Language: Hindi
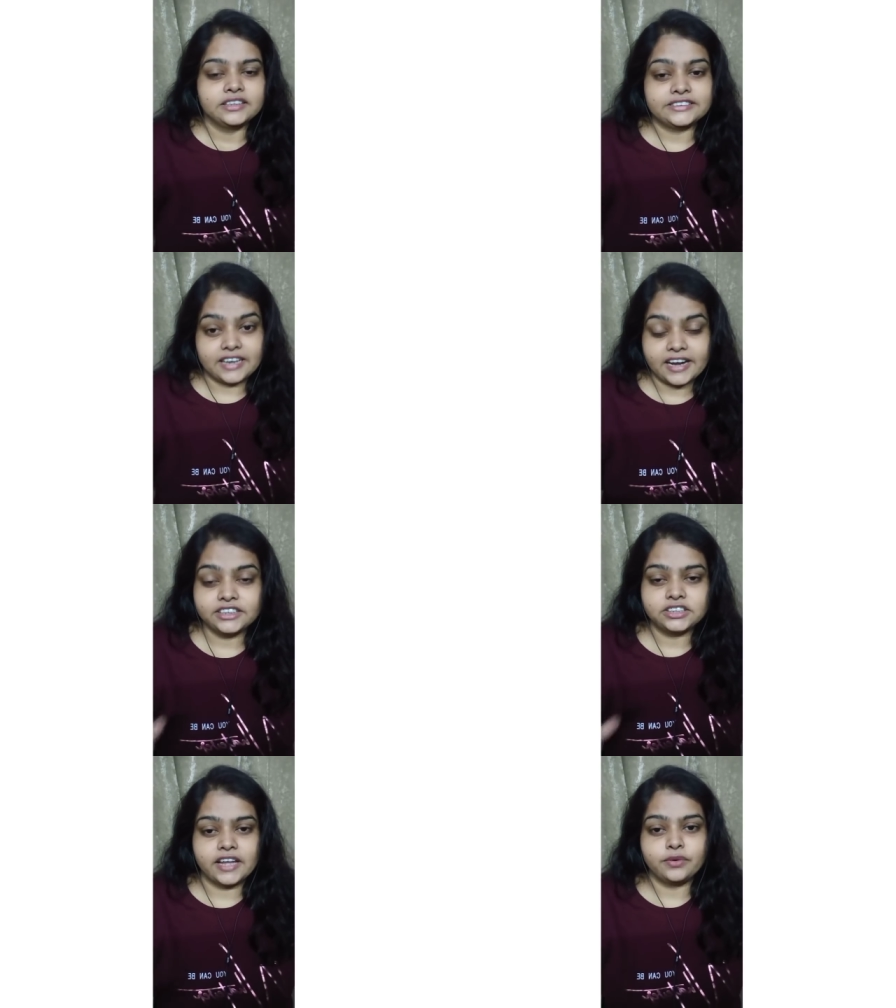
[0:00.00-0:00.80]

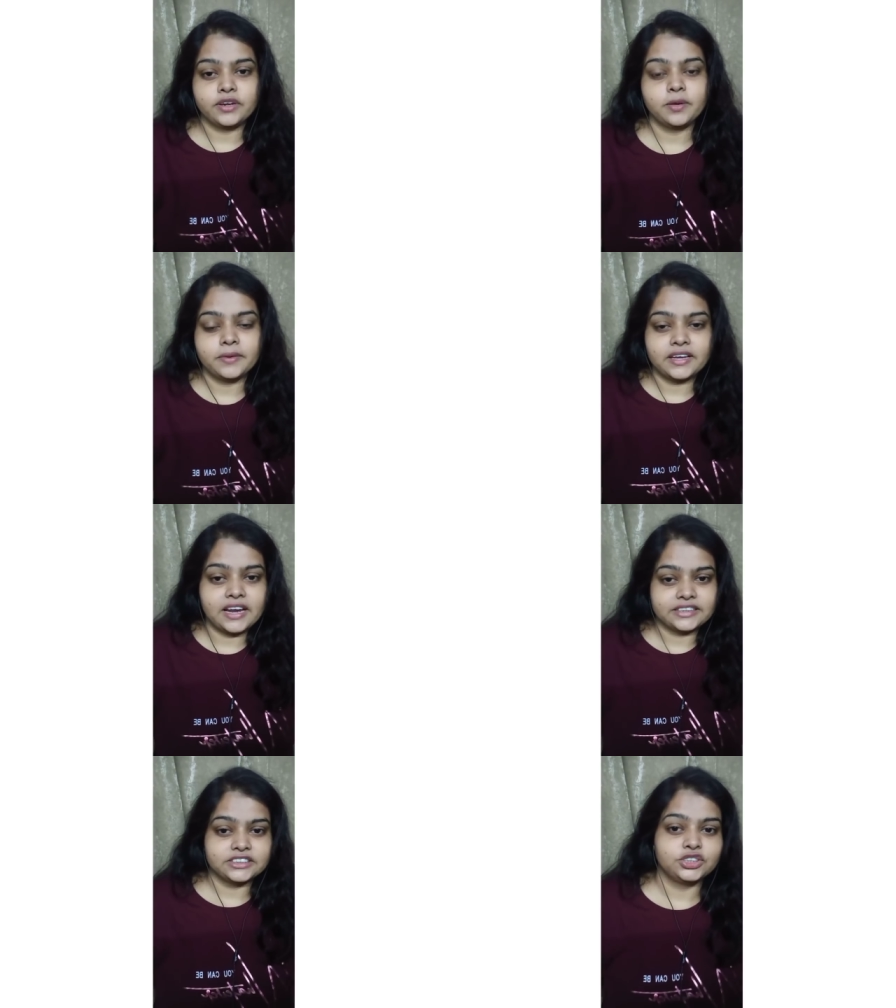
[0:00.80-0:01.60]
सेकेंड जनवरी के मैंने
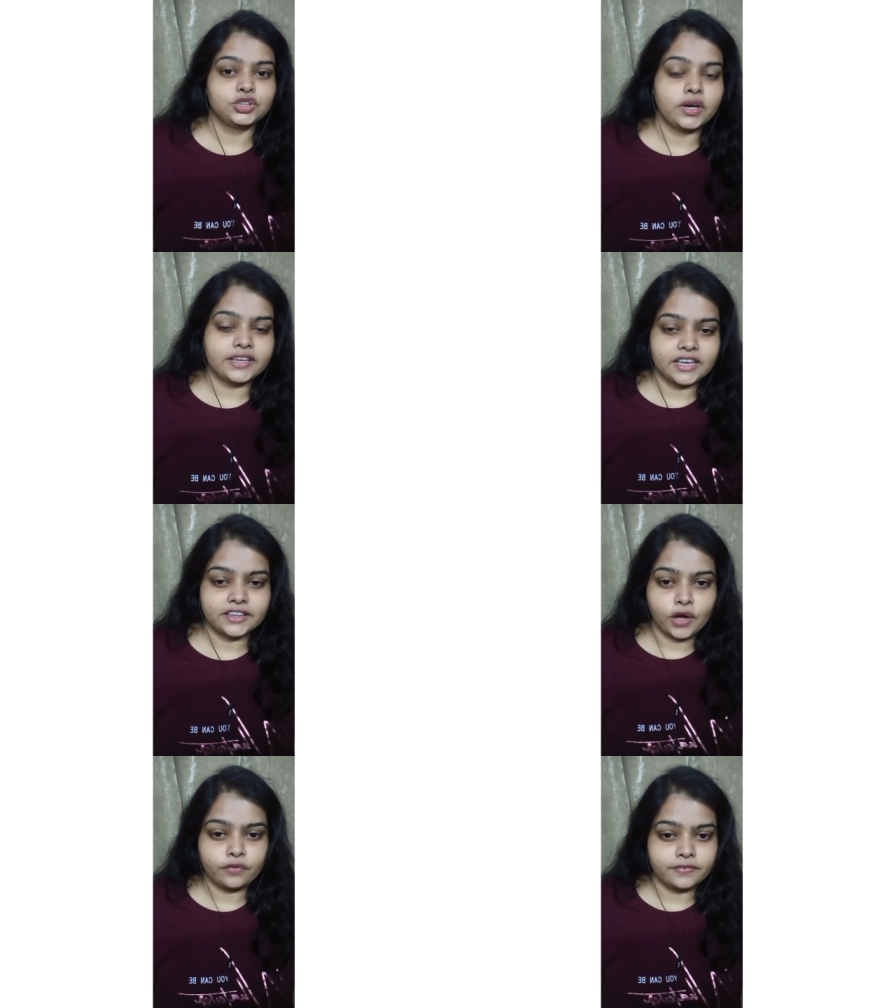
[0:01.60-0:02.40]
क्लासेस ज्वाइन किए
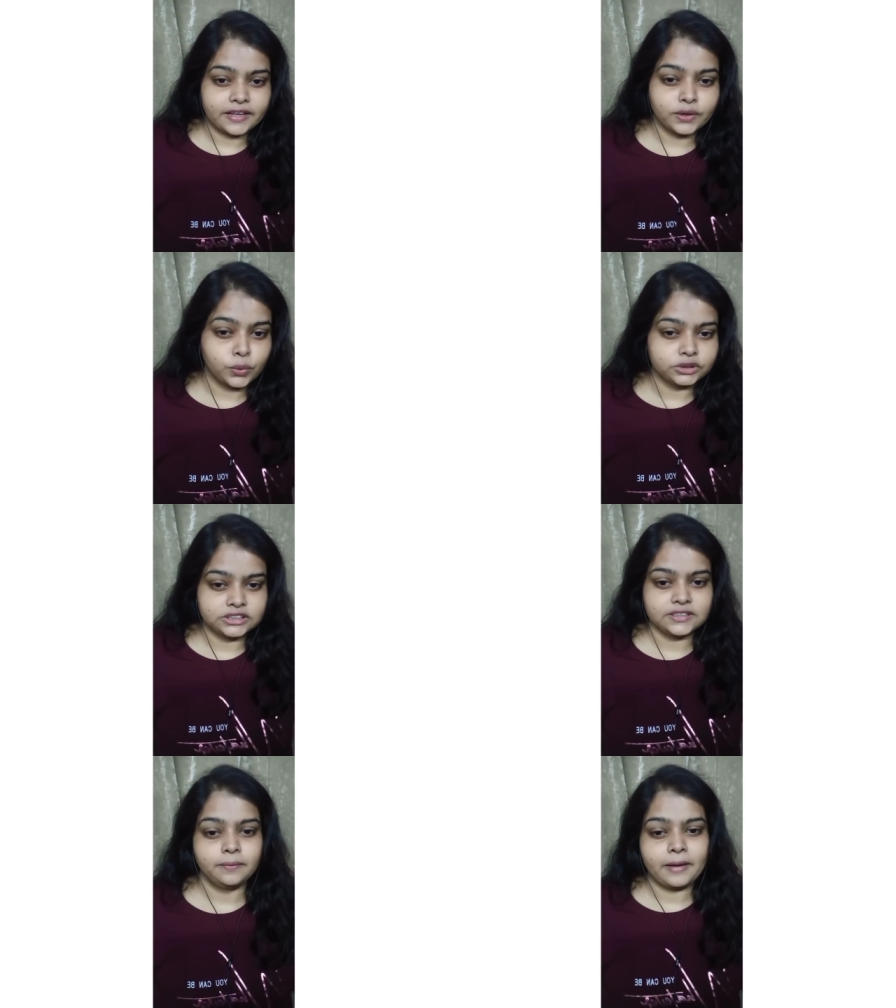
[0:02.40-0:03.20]
थे ऑफलाइन
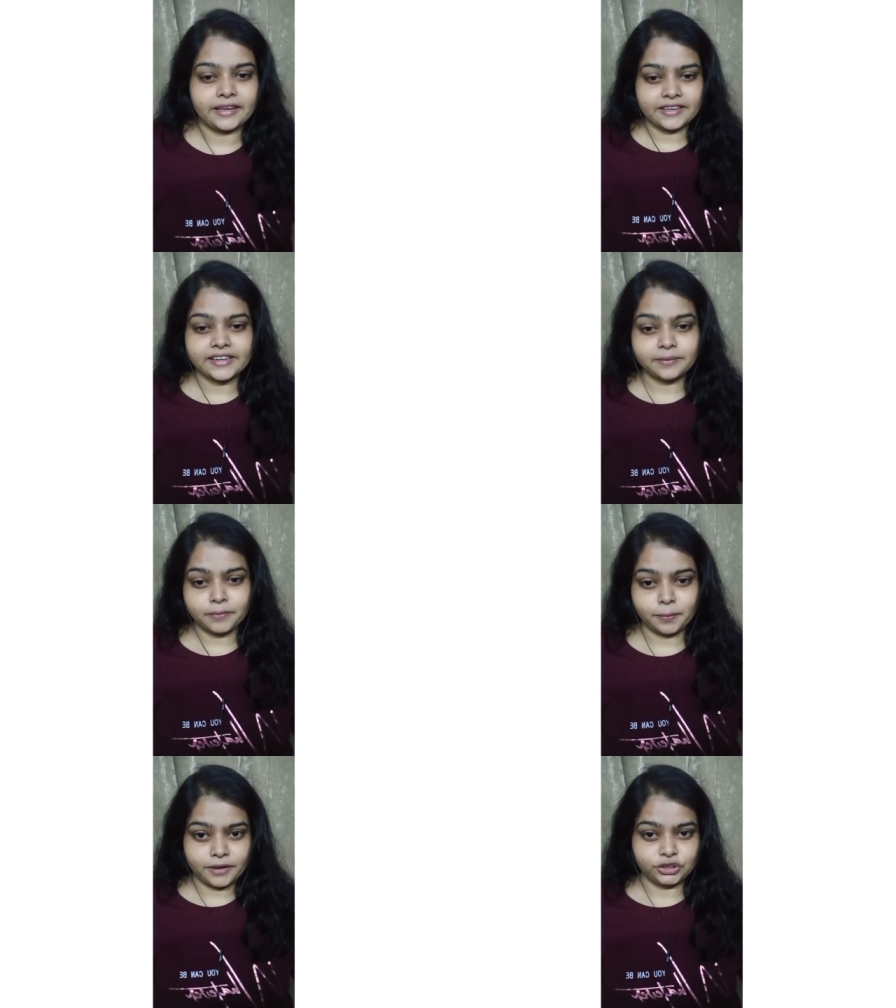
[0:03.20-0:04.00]
कोचिंग बैंकिंग
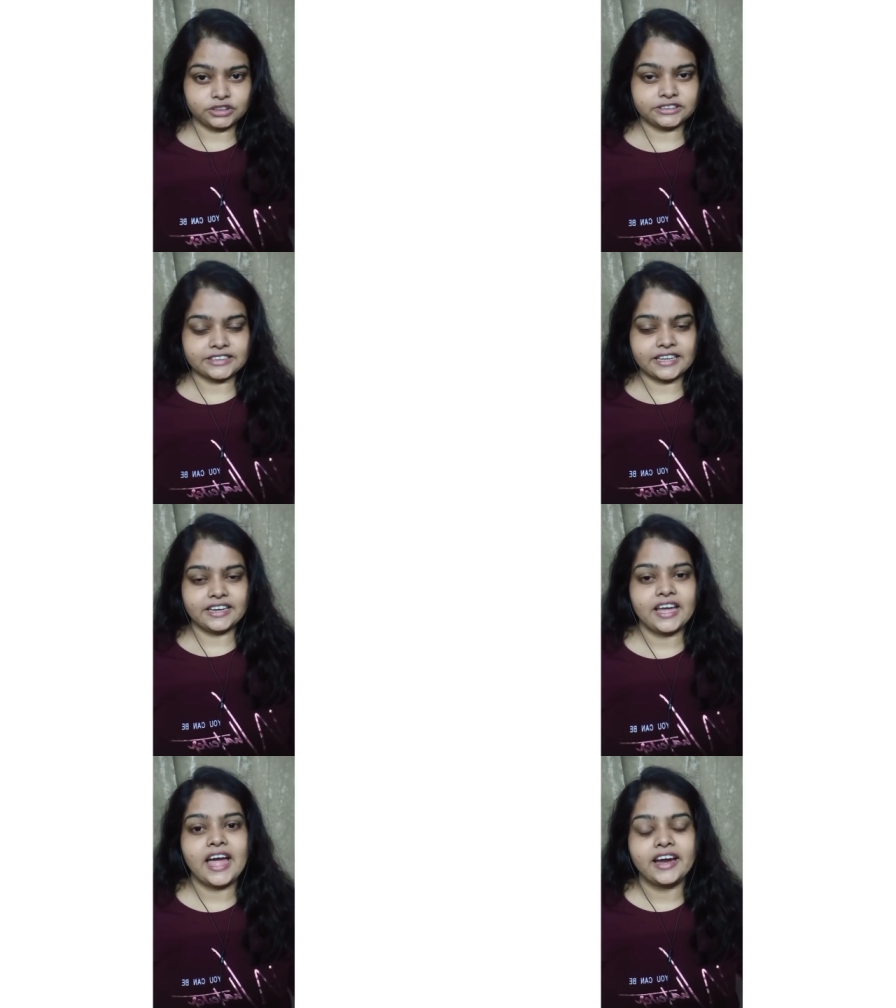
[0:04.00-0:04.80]
प्रिपरेशंस के
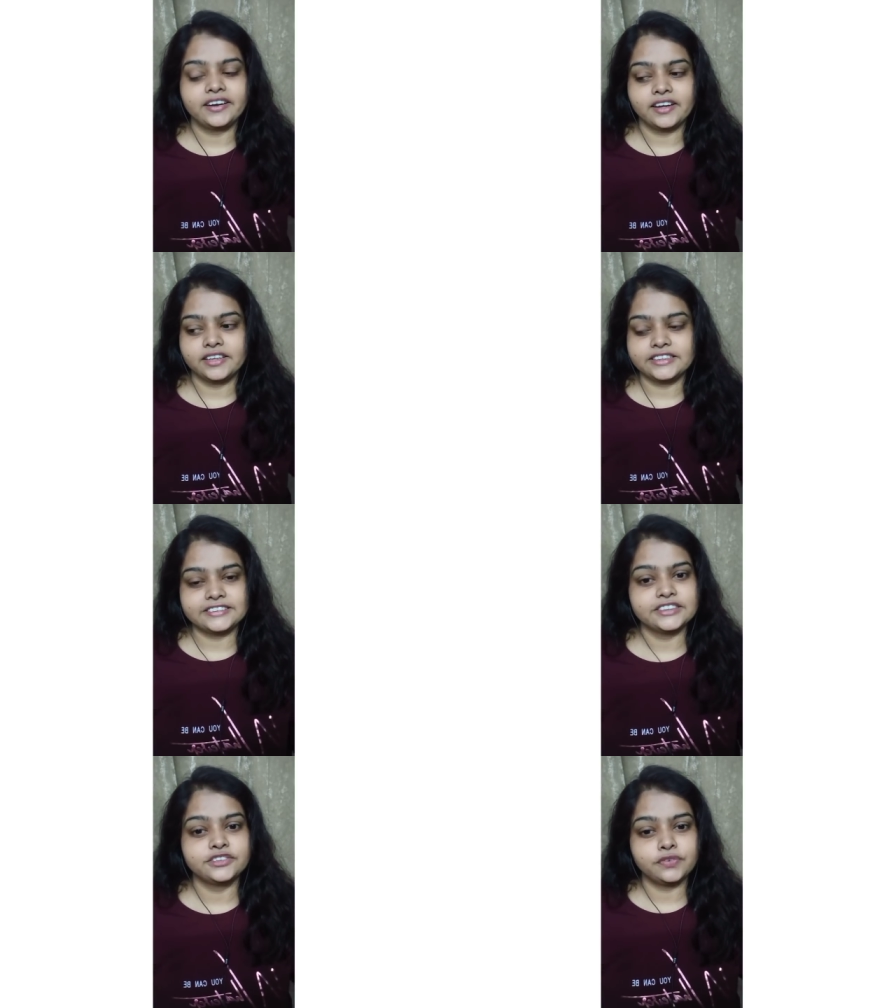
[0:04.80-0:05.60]
लिए एंड
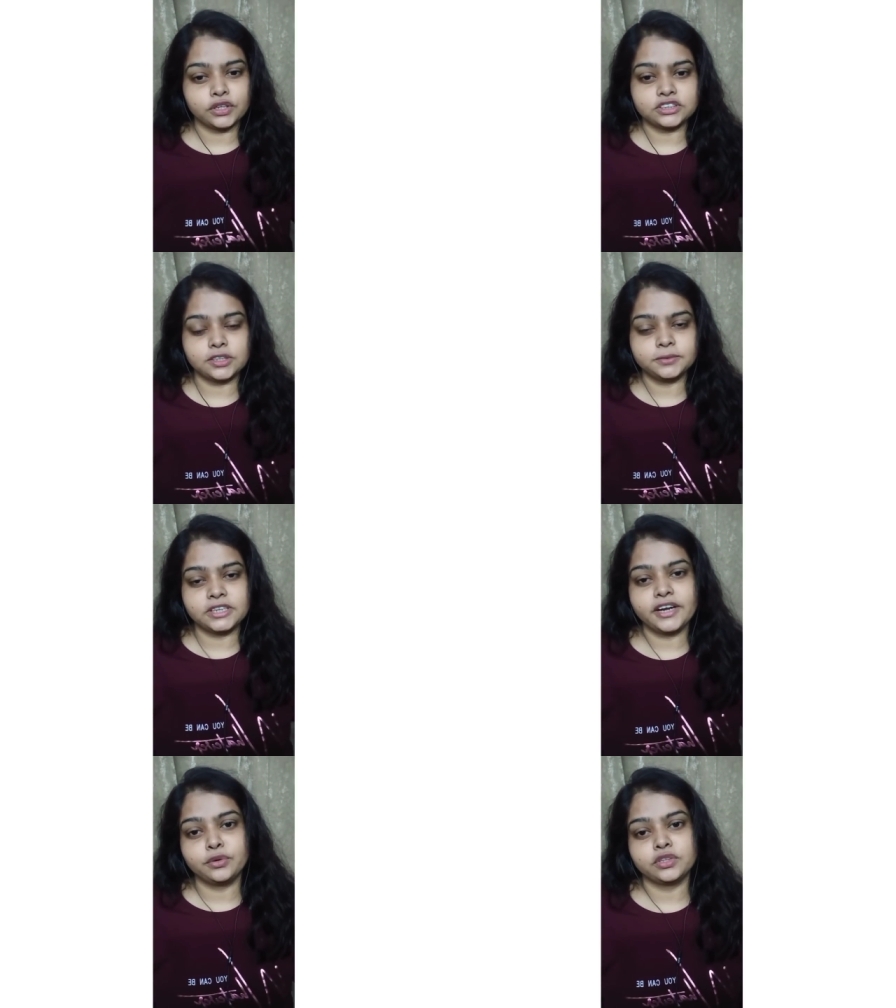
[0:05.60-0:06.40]
दिस इज़ फर्स्ट ऑफ
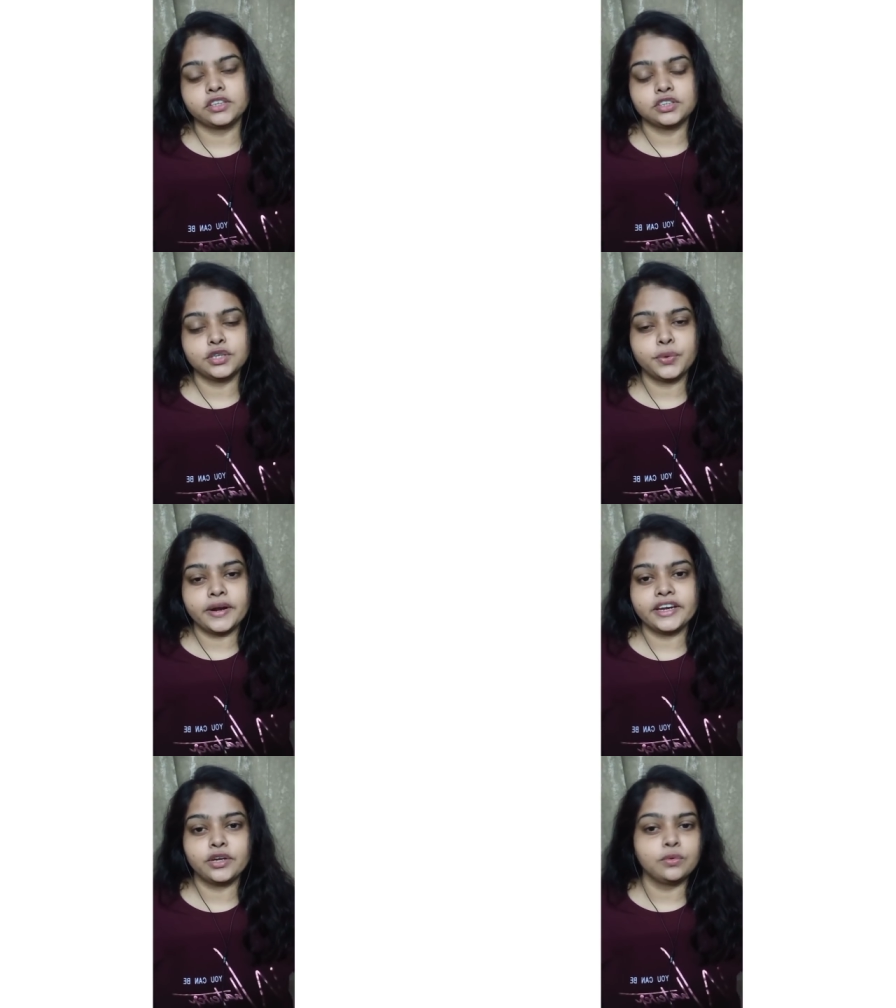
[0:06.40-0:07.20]
जैन
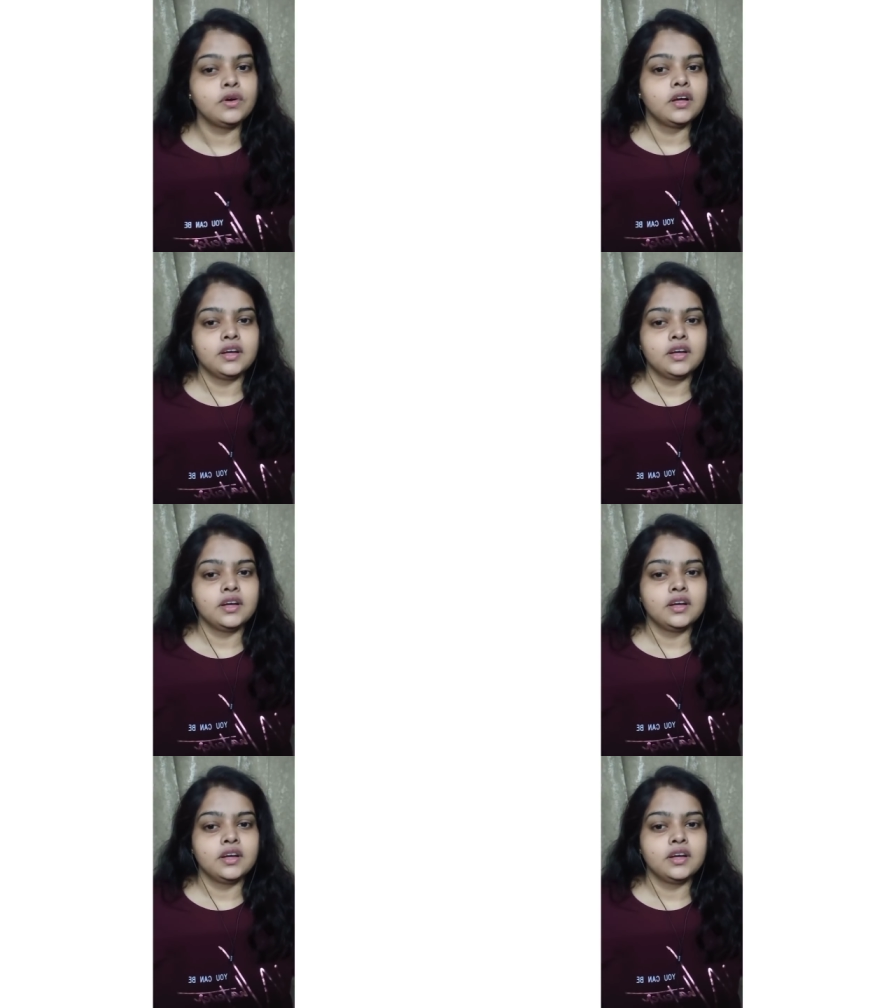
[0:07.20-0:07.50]
टू